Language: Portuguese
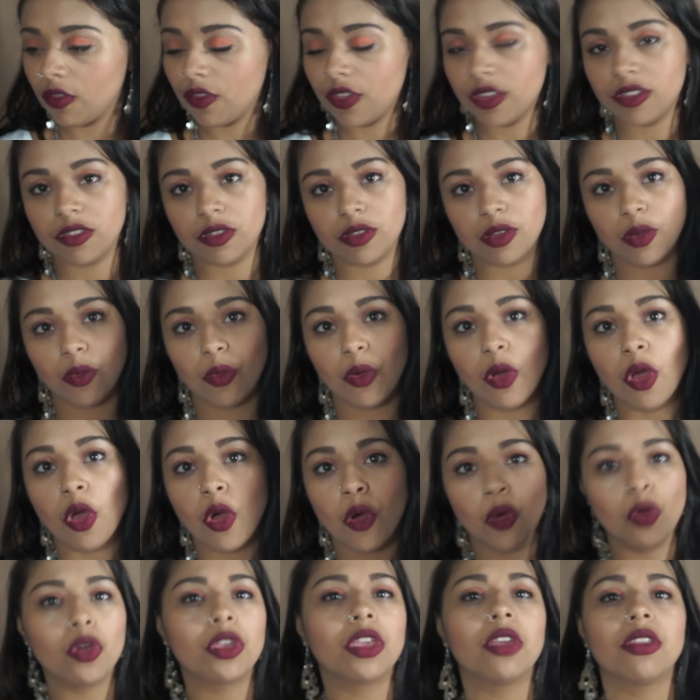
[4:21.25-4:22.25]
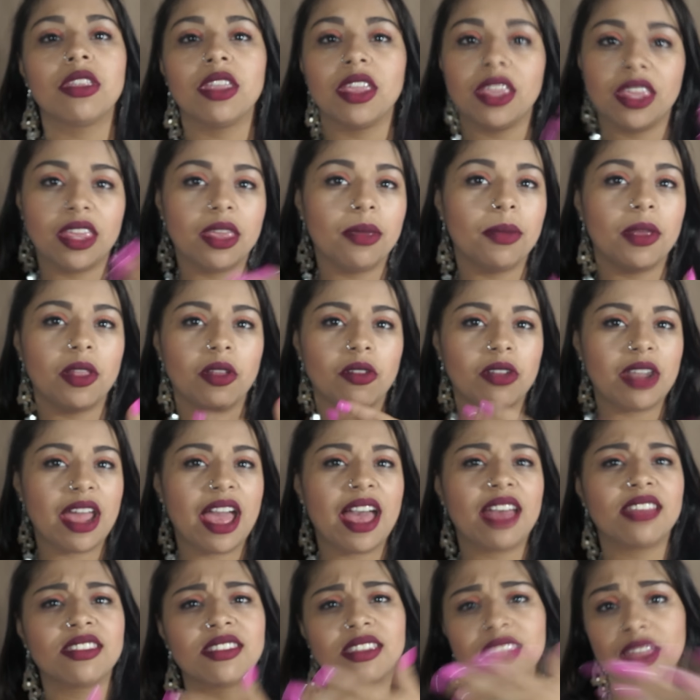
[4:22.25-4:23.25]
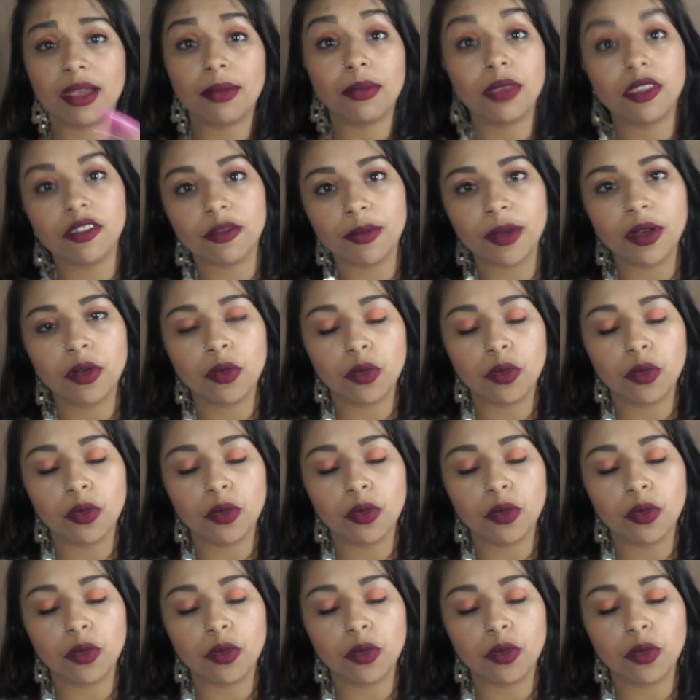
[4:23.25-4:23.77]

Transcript: ver se eu, o que eu tenho que melhorar, se tá a mesma